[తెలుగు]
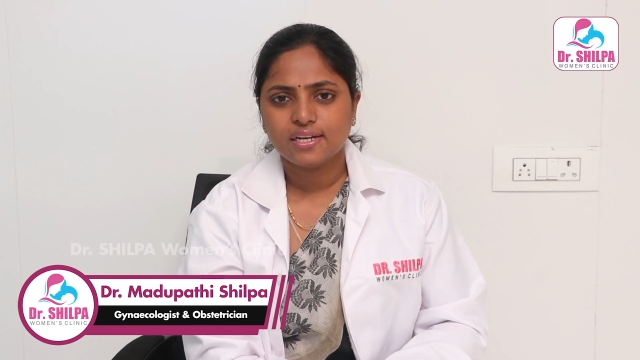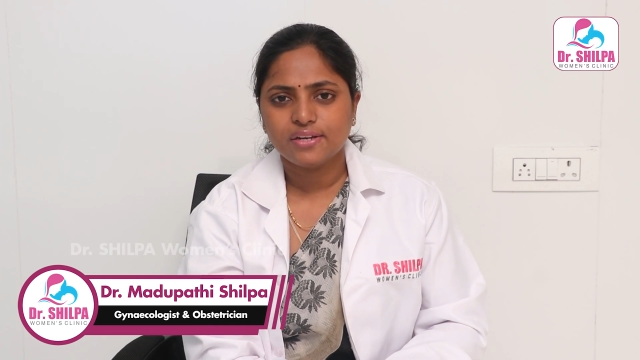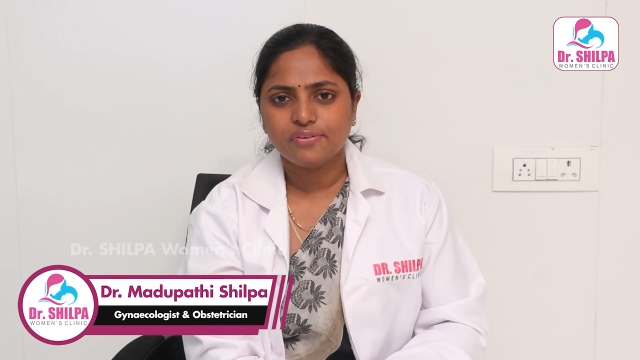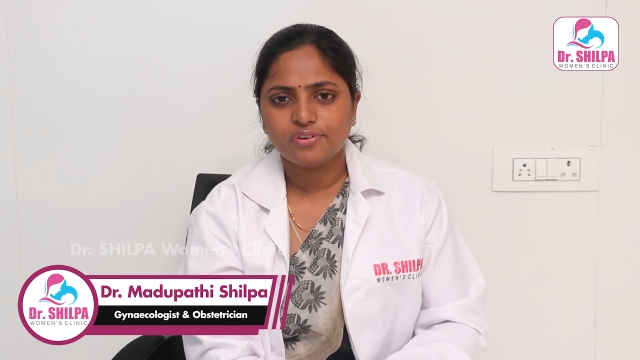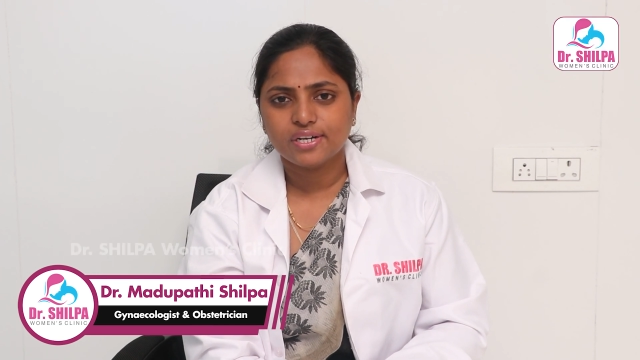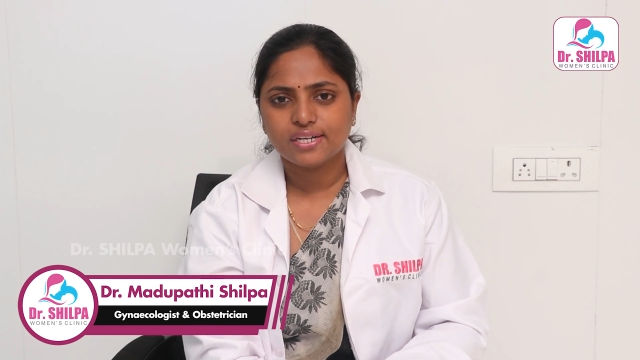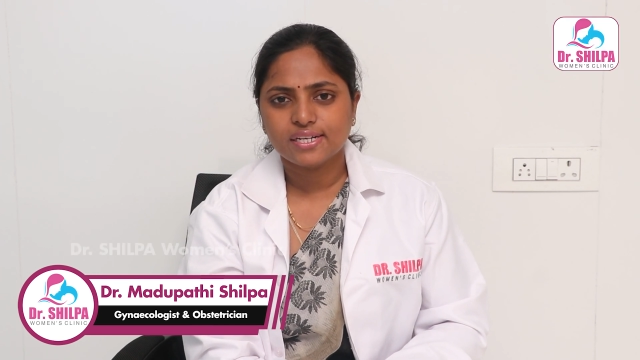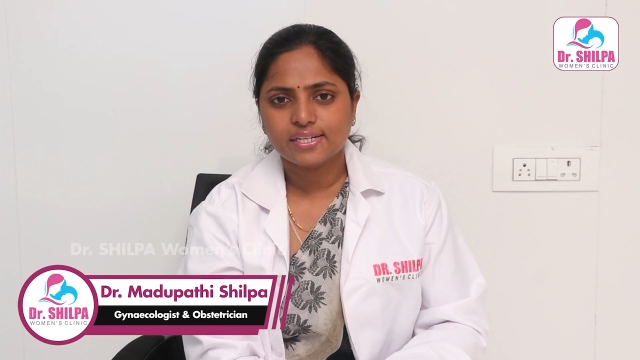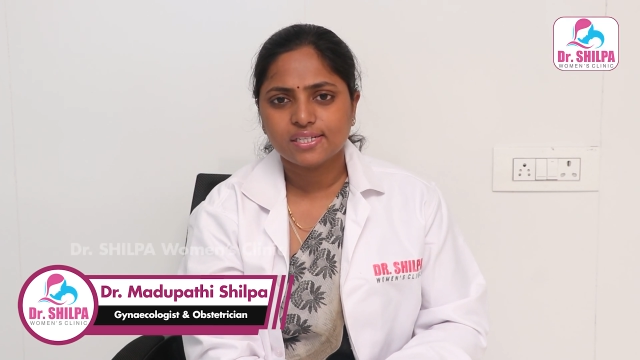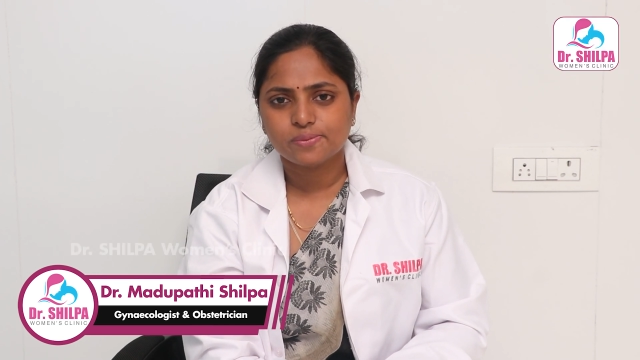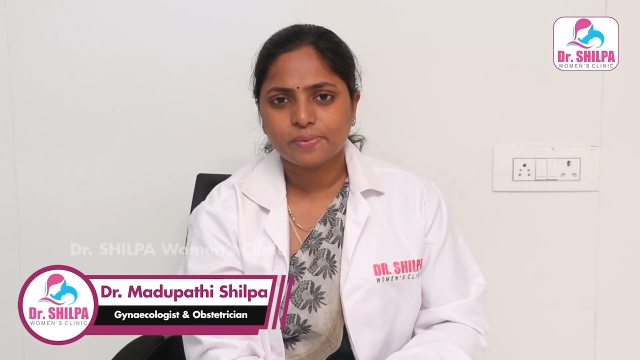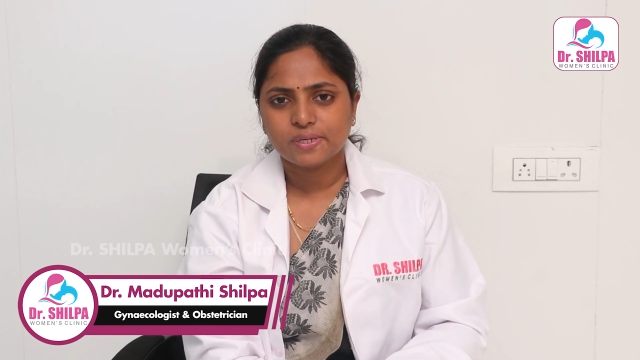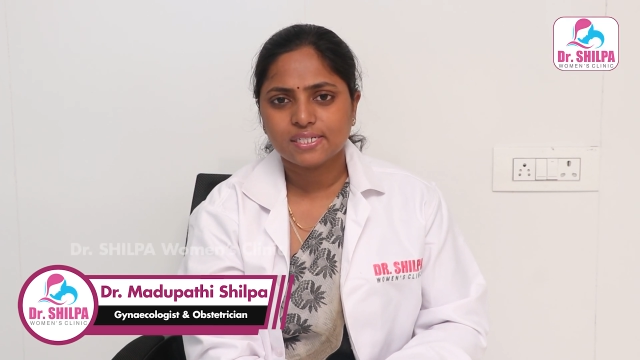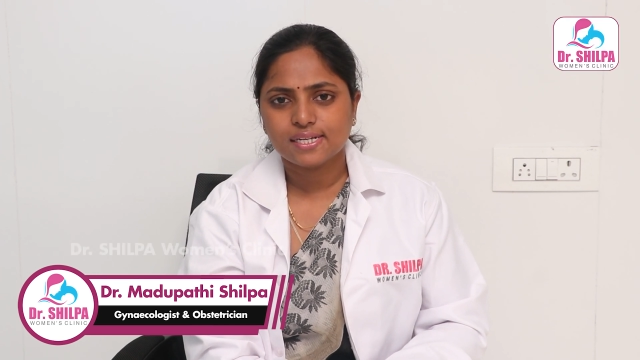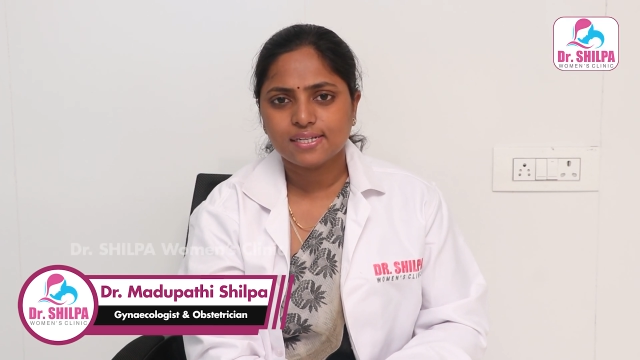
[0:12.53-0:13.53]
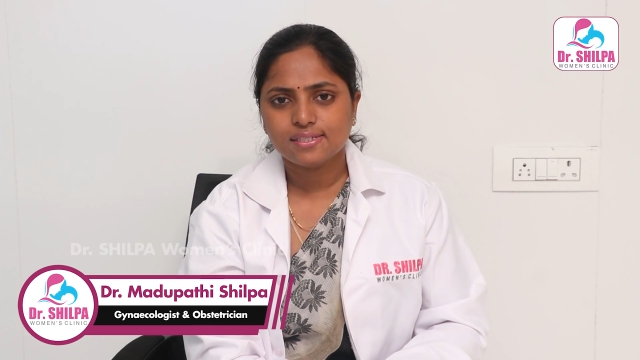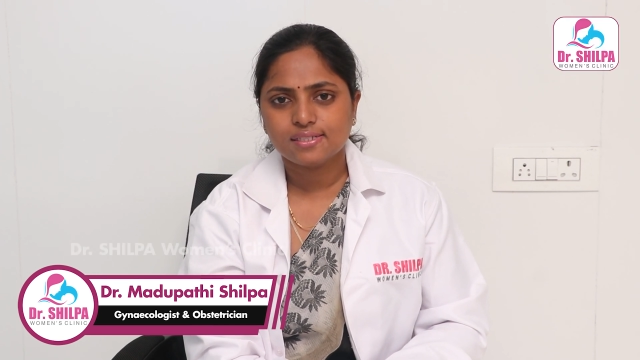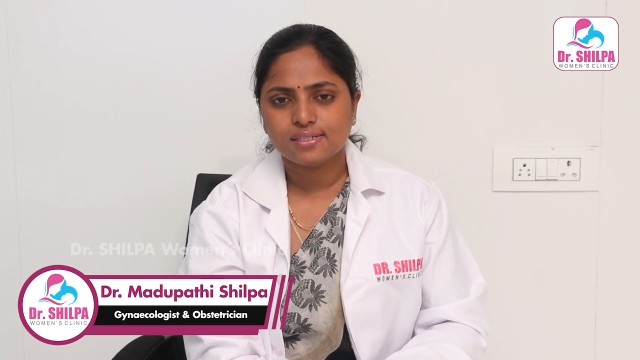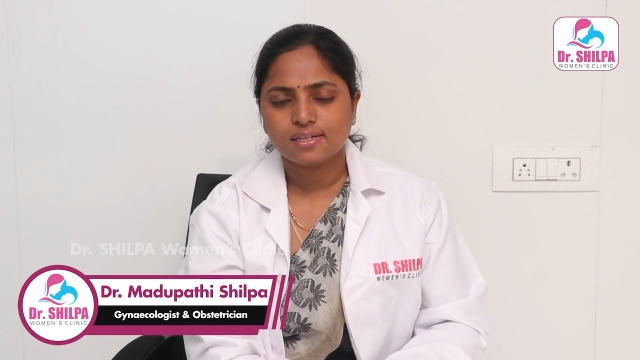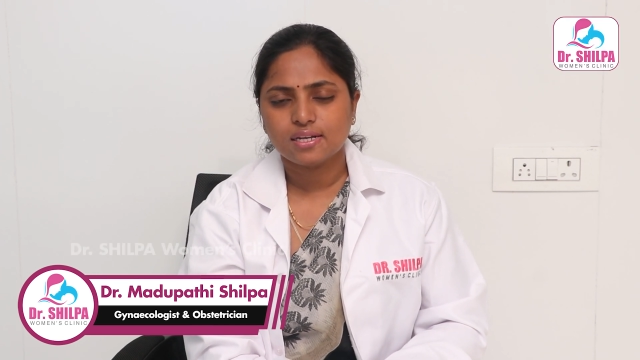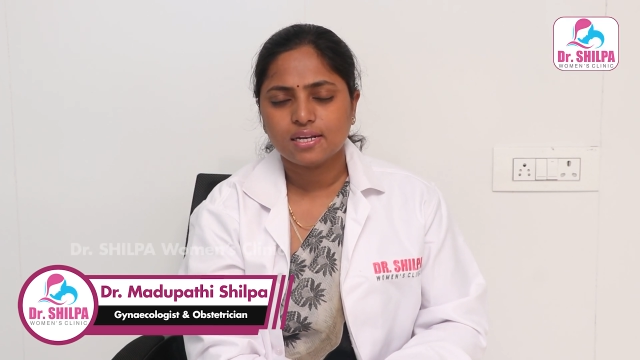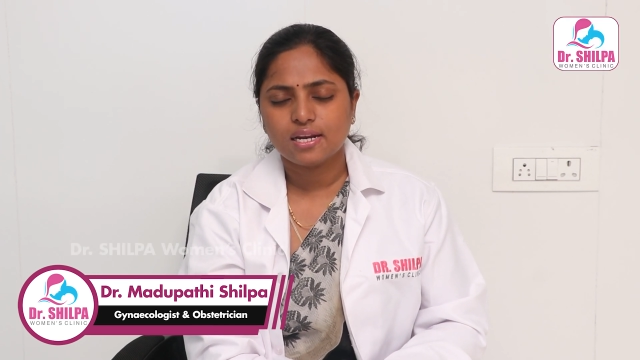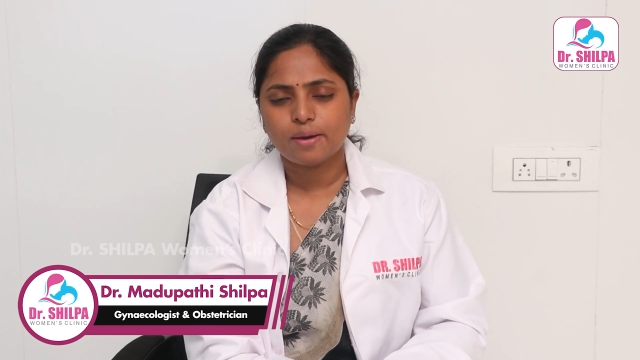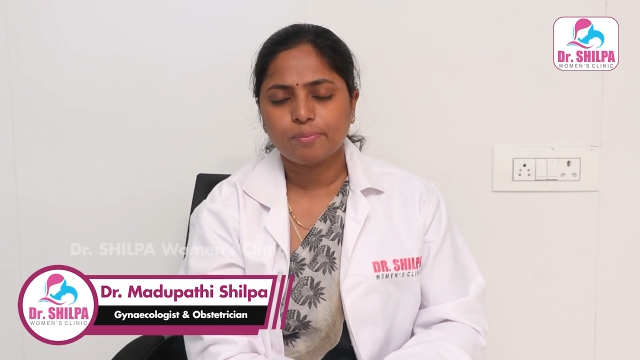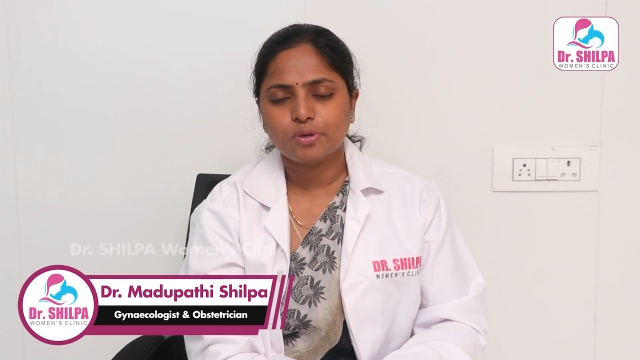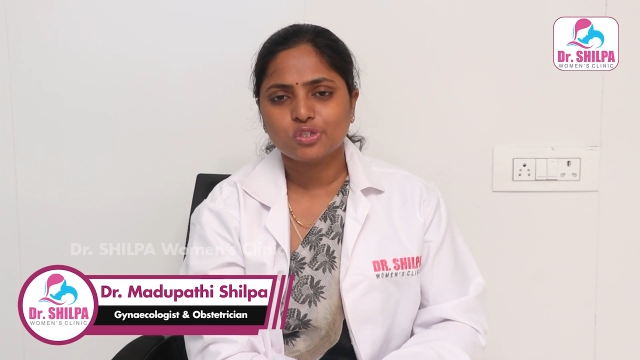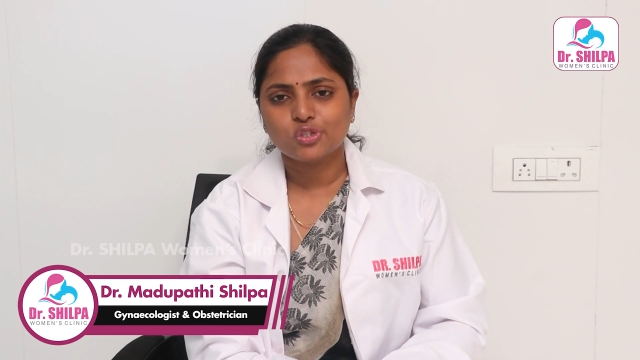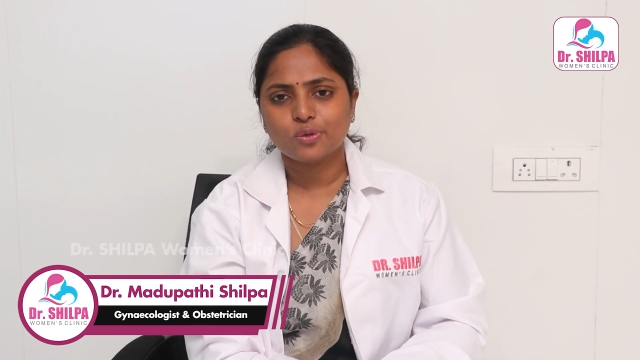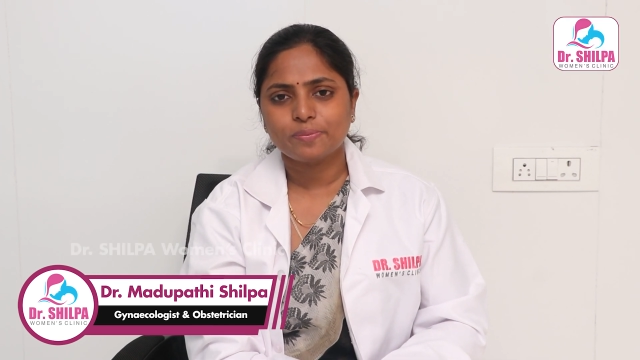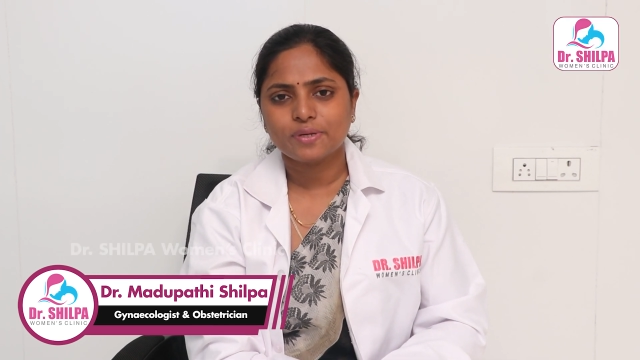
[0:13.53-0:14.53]
ఇన్ఫర్టిలిటీ స్పెషలిస్ట్
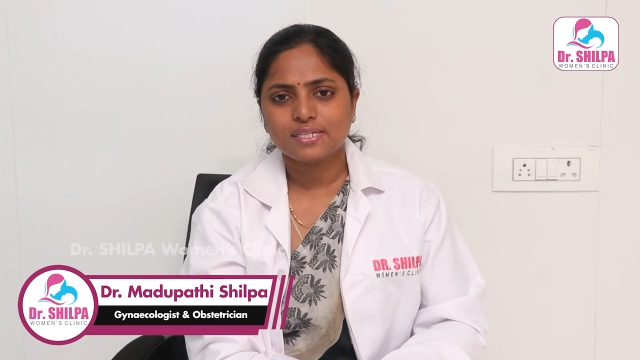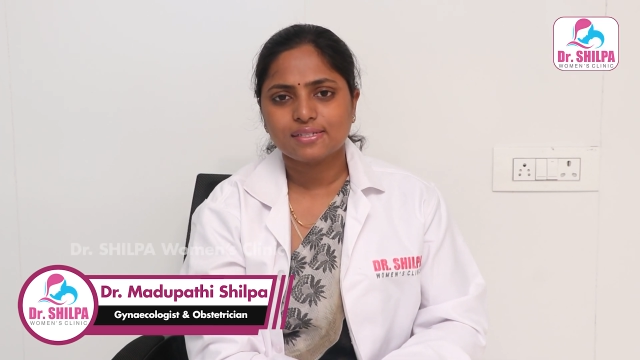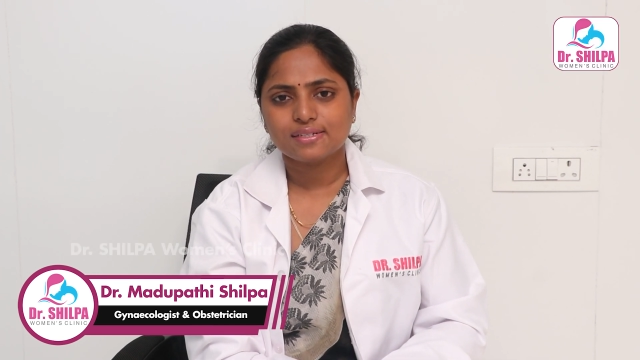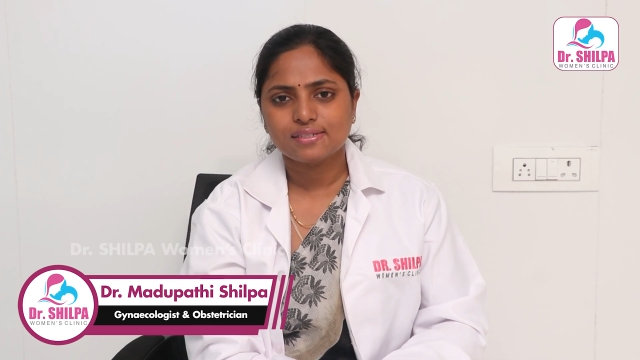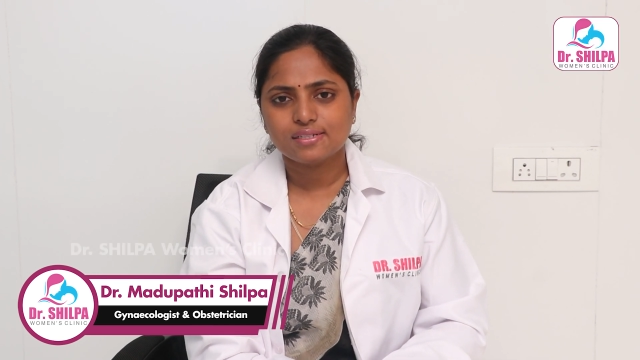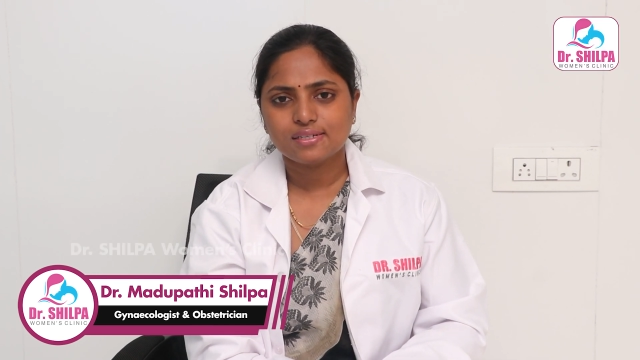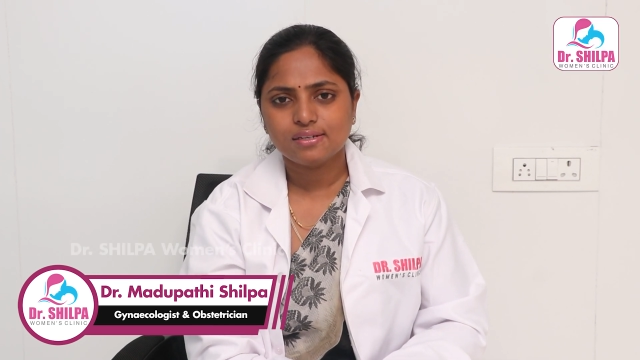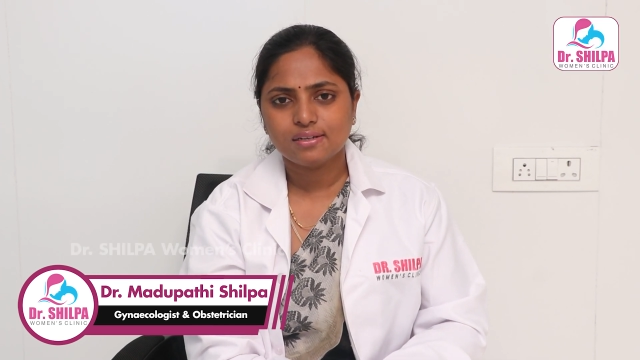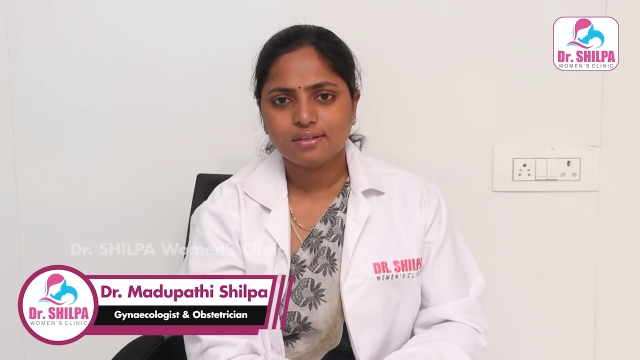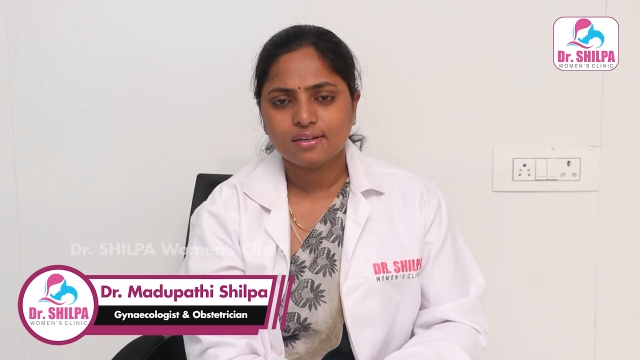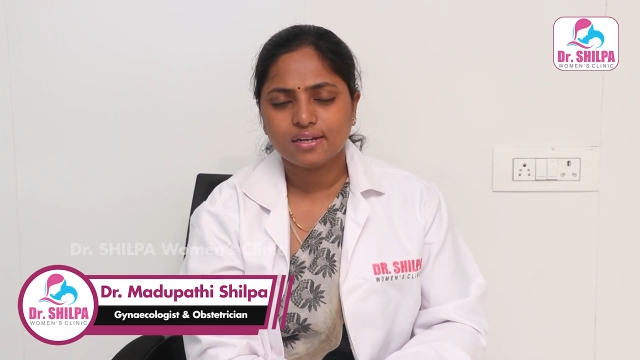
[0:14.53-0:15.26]
లాప్రోస్కోపిక్ సర్జన్